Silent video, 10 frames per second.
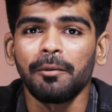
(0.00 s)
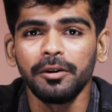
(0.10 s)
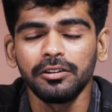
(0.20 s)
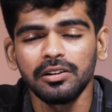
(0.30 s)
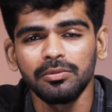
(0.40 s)

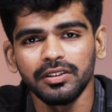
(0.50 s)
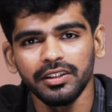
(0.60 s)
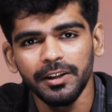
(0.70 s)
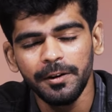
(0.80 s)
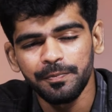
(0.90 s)
அப்படி
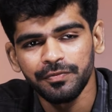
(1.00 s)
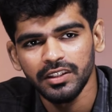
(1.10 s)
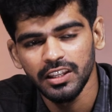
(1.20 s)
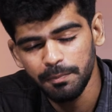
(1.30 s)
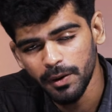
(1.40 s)
சொல்லும்போது
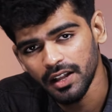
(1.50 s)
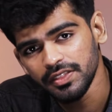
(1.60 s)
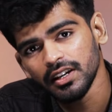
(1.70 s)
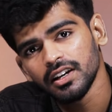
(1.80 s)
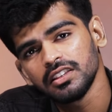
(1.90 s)
இப்போ
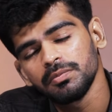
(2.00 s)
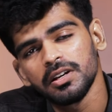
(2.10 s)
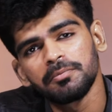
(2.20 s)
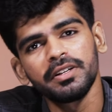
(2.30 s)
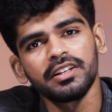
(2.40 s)
அந்த கருத்துமே
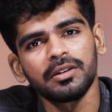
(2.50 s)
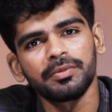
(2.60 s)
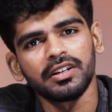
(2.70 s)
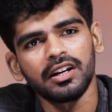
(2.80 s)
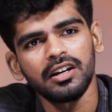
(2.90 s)
எப்படி இருக்குது
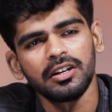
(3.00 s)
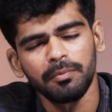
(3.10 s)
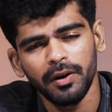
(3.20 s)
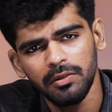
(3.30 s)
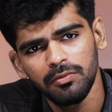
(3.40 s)
அப்படின்னா
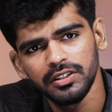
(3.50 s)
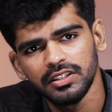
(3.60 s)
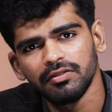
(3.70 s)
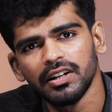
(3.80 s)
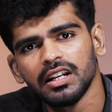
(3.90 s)
படம்
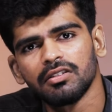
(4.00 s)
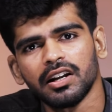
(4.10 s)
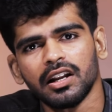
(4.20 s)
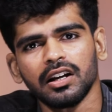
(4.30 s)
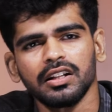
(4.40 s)
முடிச்சுட்டு வெளில
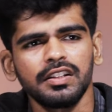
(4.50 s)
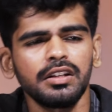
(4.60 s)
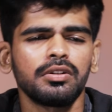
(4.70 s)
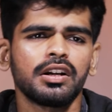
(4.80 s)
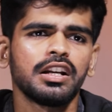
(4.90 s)
வராங்க
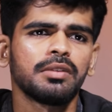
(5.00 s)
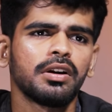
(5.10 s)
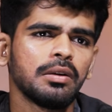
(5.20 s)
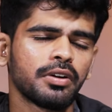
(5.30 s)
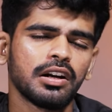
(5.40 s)
சரி ஒரு
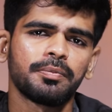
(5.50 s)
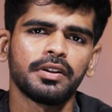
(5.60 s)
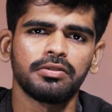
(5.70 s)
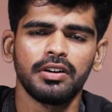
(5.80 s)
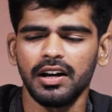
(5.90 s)
கண்ணியமான முறையில்
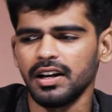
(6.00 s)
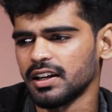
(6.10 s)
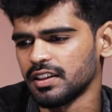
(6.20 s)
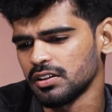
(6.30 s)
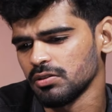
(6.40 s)
பேசுவாங்க
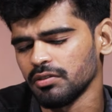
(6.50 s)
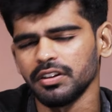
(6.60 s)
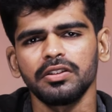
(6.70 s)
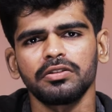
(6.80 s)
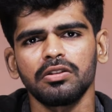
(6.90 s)
இல்லை ஏதாச்சும் ஒரு
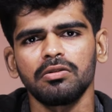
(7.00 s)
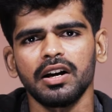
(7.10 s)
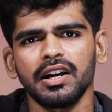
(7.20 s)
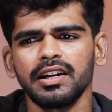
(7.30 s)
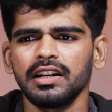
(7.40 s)
விஷயம்
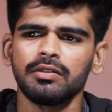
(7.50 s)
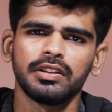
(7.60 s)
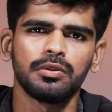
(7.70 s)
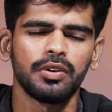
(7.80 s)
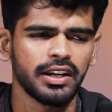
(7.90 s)
சொல்லுவாங்க இல்லை
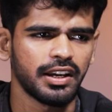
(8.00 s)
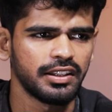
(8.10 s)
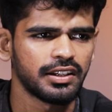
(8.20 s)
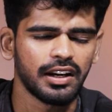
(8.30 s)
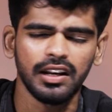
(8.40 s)
வந்து ஓகே
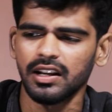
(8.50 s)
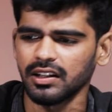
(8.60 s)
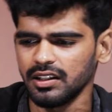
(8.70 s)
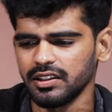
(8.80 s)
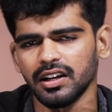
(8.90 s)
இது நல்லா
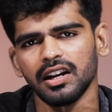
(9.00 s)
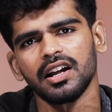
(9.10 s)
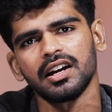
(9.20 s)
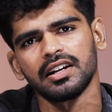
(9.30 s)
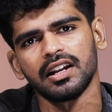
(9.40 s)
இருக்குது இது
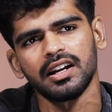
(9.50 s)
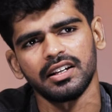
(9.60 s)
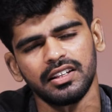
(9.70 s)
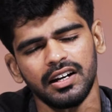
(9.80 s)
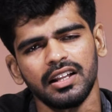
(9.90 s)
நல்லா இல்லை
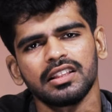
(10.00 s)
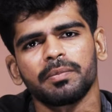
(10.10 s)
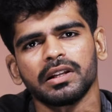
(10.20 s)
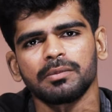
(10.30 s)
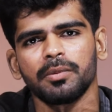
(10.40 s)
இதனால் இந்த
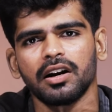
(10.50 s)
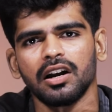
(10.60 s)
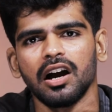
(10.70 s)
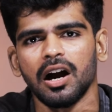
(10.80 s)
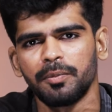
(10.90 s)
படத்தை
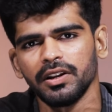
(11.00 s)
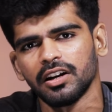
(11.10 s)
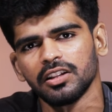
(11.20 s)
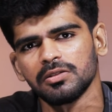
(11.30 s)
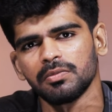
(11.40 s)
பார்க்கலாம்
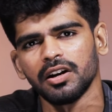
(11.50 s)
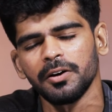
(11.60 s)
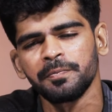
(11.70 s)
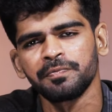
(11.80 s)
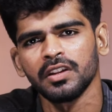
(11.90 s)
அப்படின்னு நினச்சோம்னா
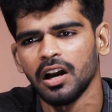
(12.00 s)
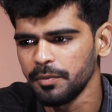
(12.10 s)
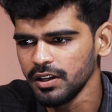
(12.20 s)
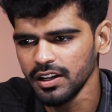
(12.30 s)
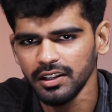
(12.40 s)

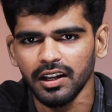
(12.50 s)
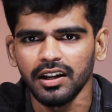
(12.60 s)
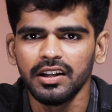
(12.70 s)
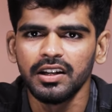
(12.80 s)
அப்படிலாம் இல்லை